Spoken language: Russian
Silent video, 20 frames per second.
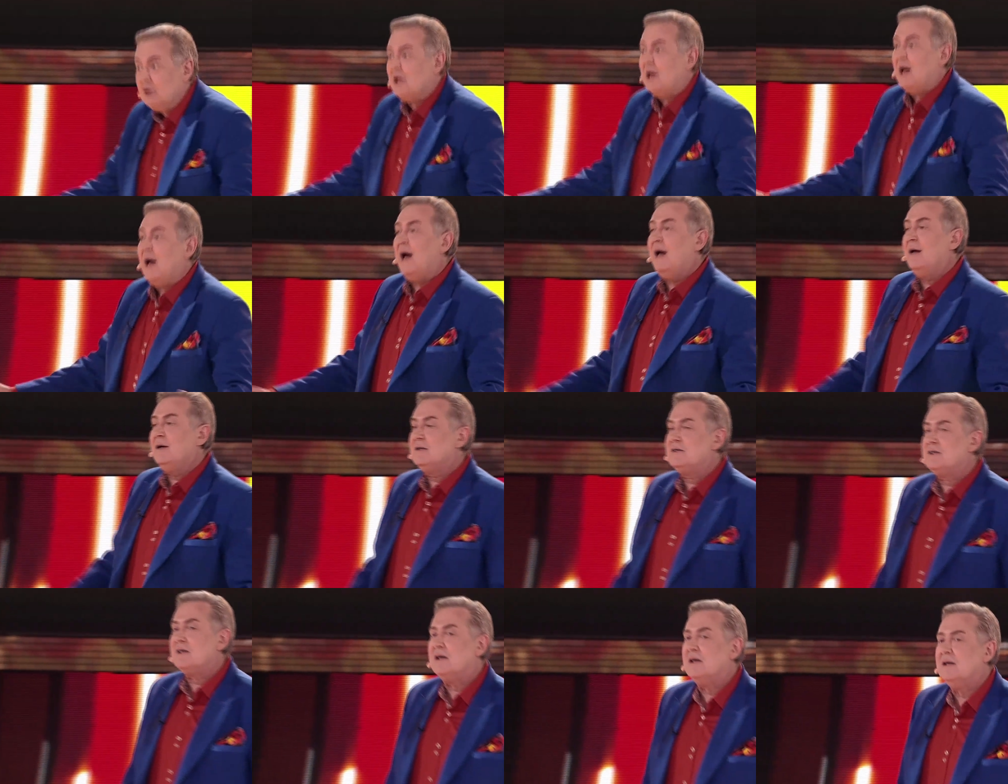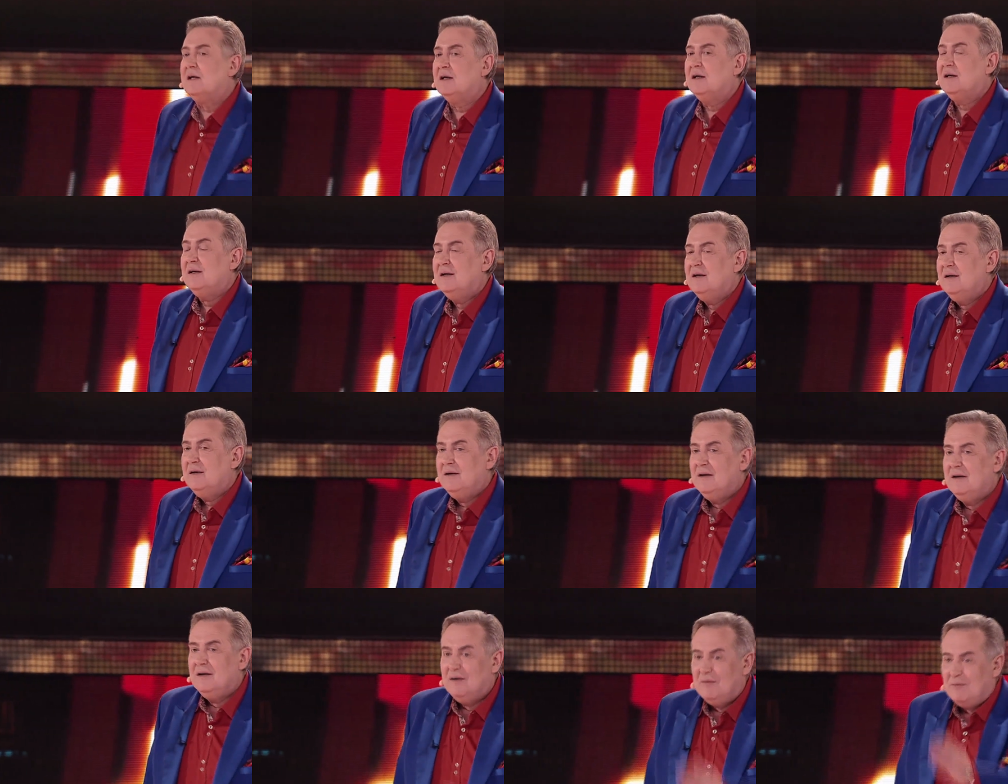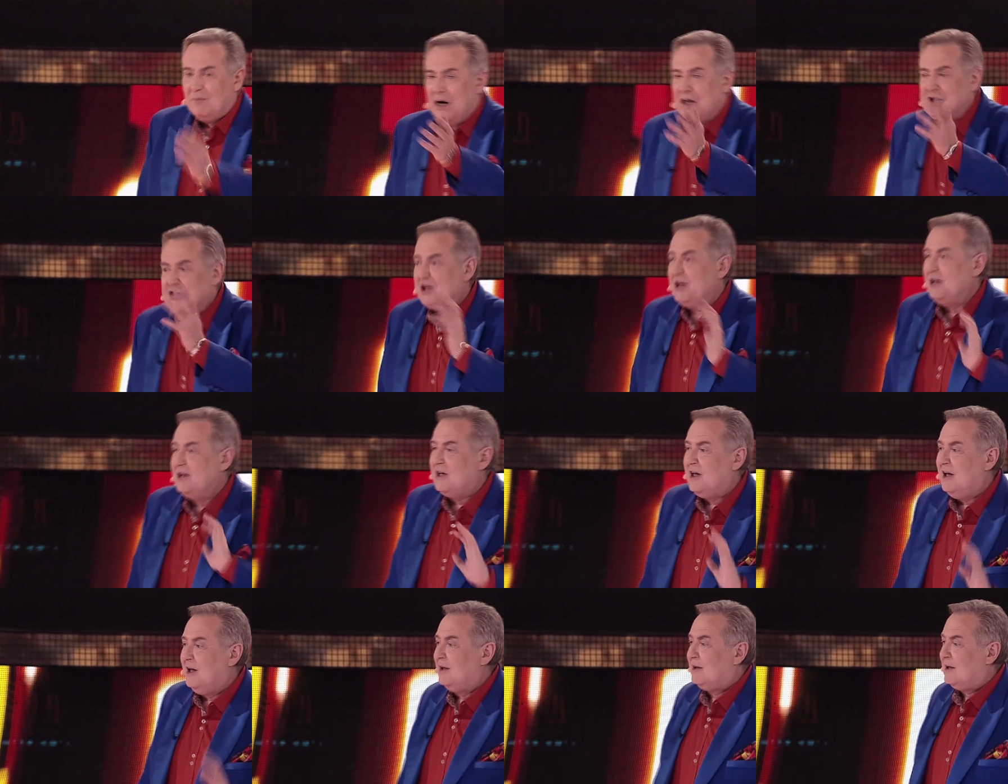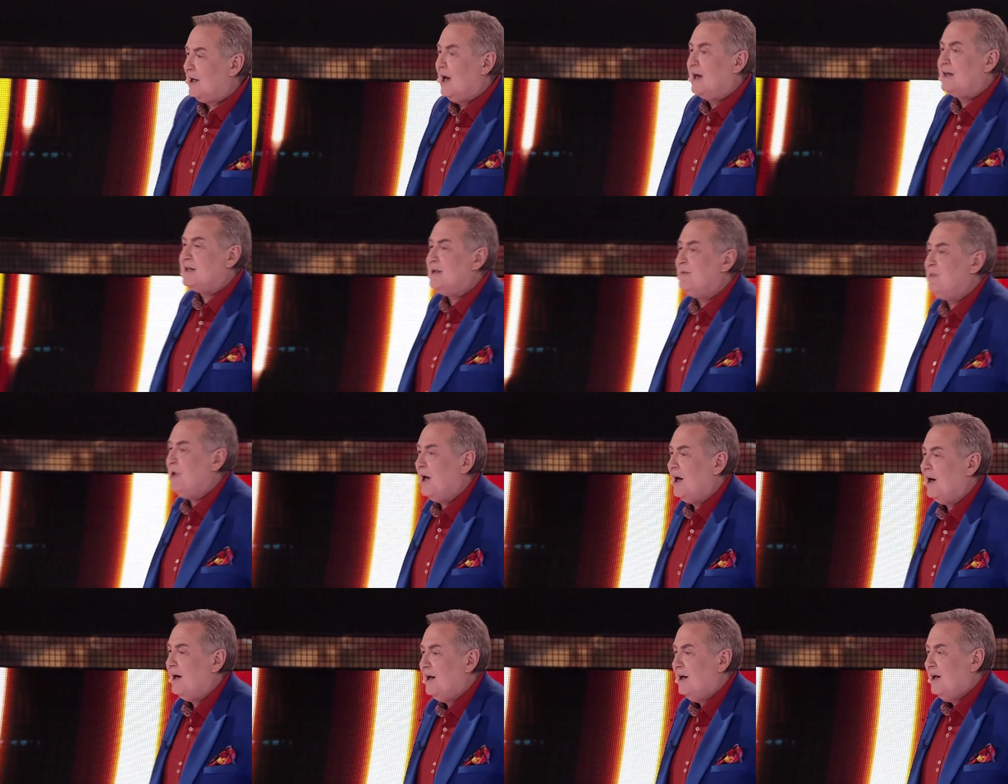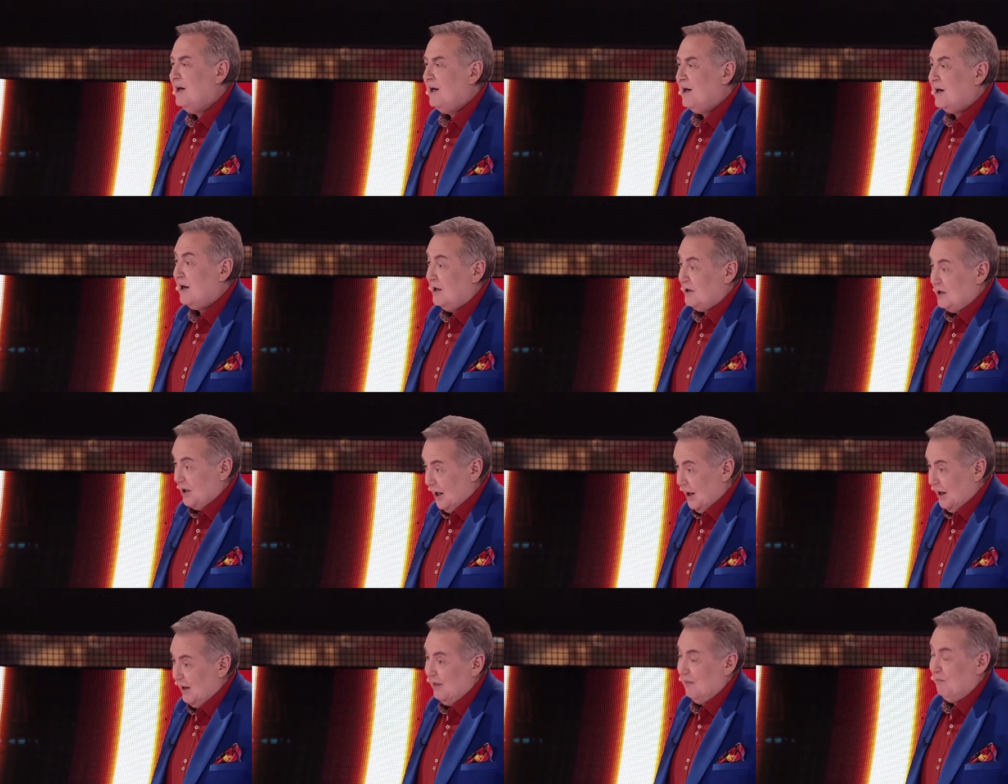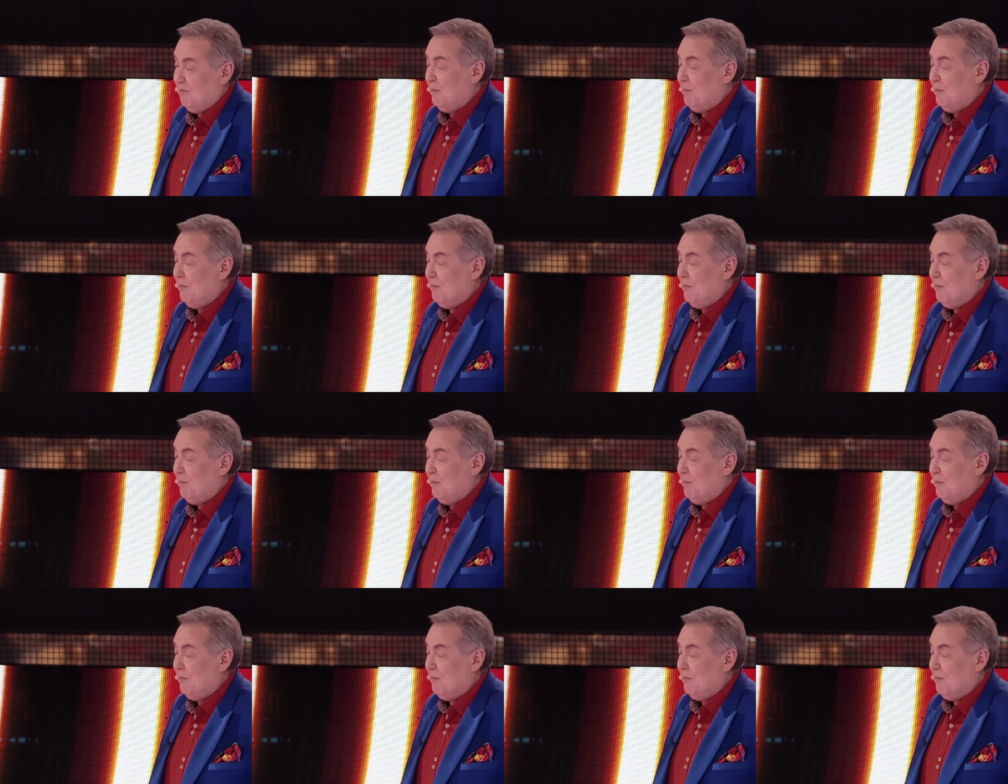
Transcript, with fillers: нравится. Машинки так себе. Хотя